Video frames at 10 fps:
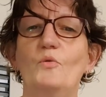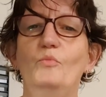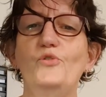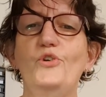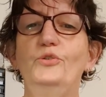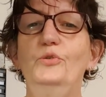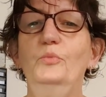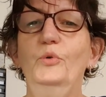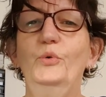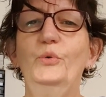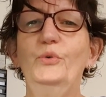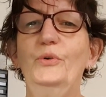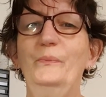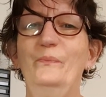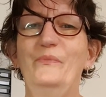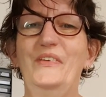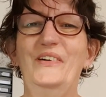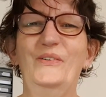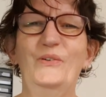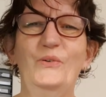Bonjour tout le monde,
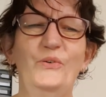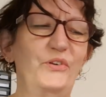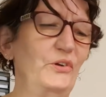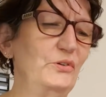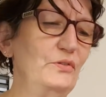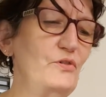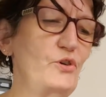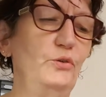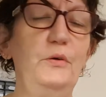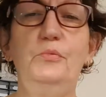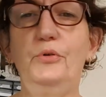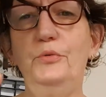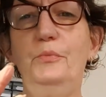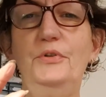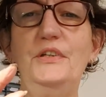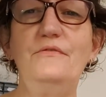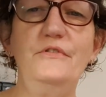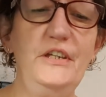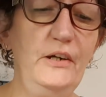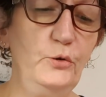on se retrouve aujourd'hui pour une petite
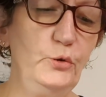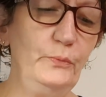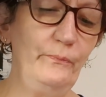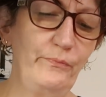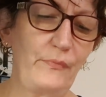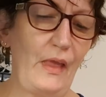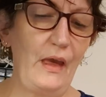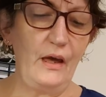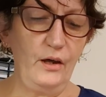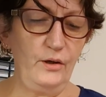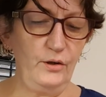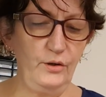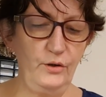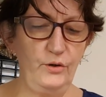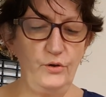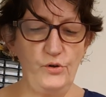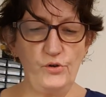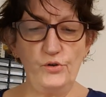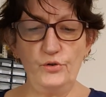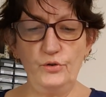vidéo.
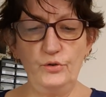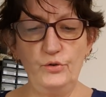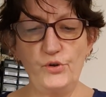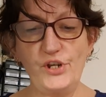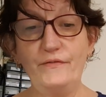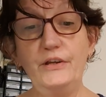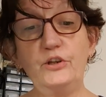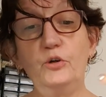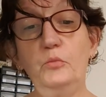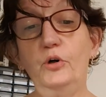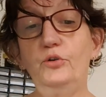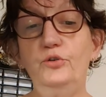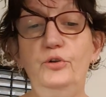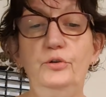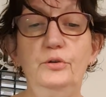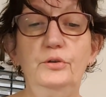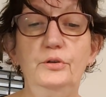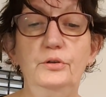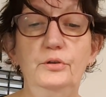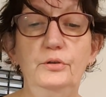Euh, j'avais une commande
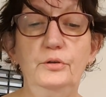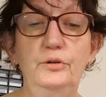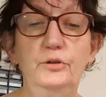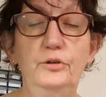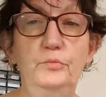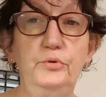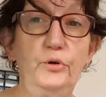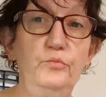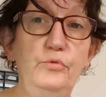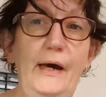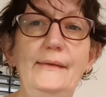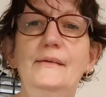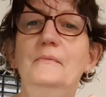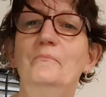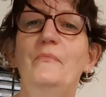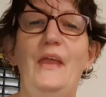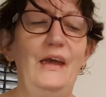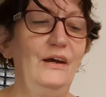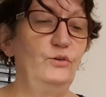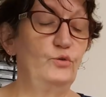euh, pour une boîte,
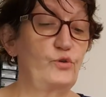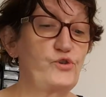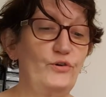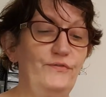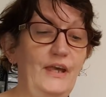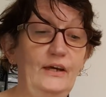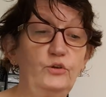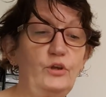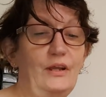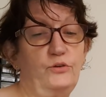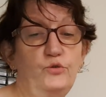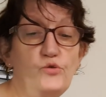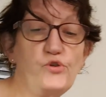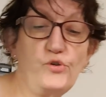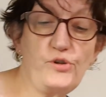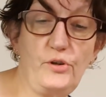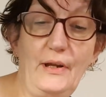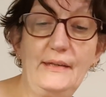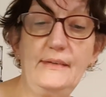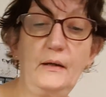donc je viens tout juste de
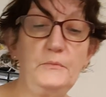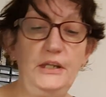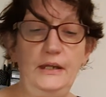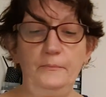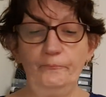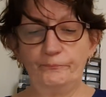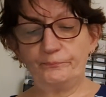la terminer.